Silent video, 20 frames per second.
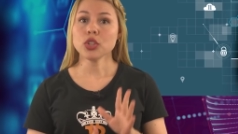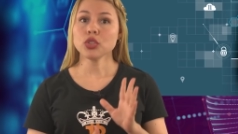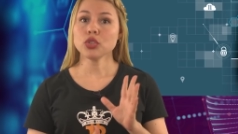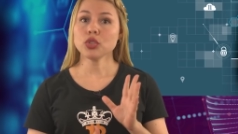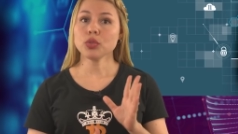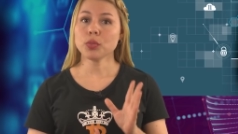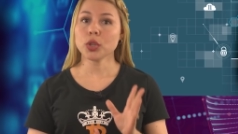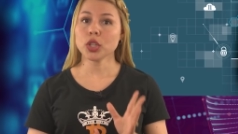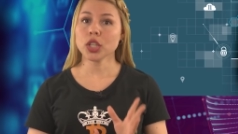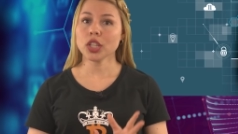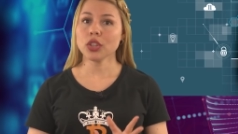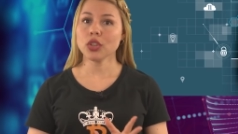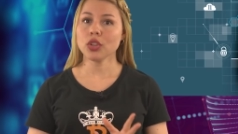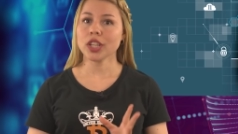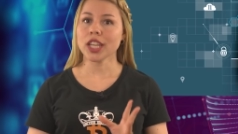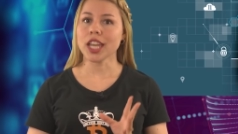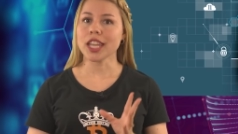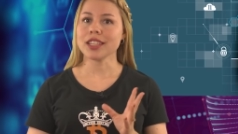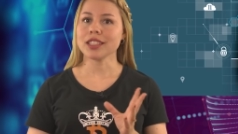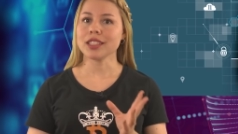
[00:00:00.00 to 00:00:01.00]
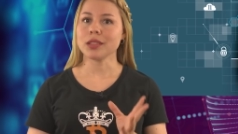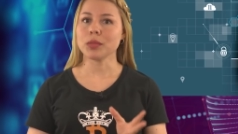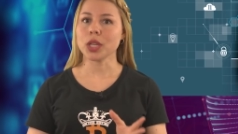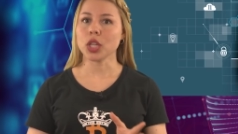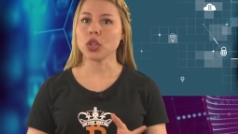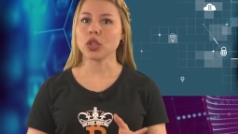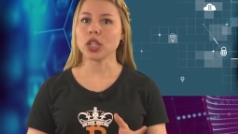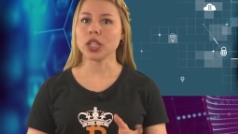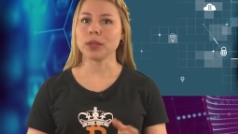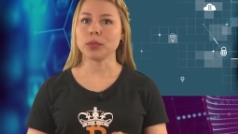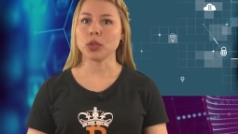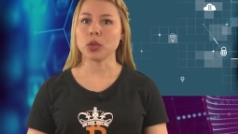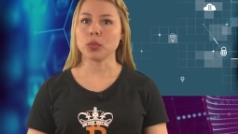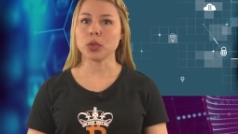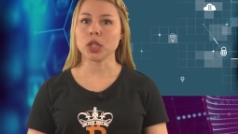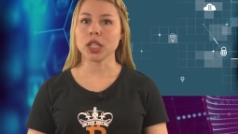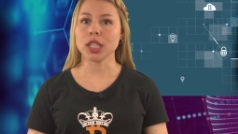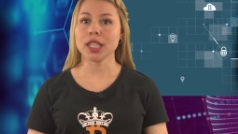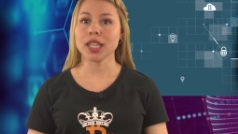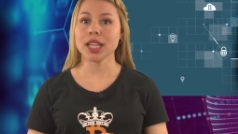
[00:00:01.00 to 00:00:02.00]
suponiendo que hayas enviado
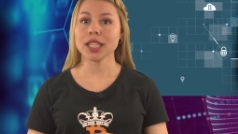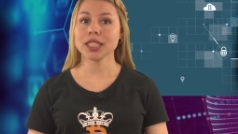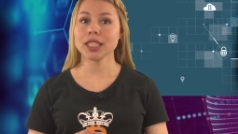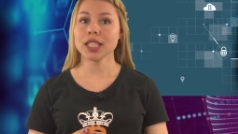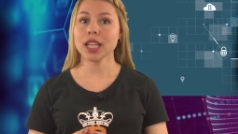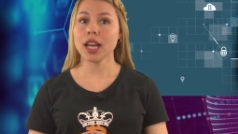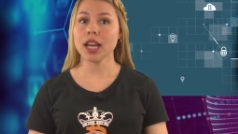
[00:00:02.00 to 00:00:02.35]
criptomonedas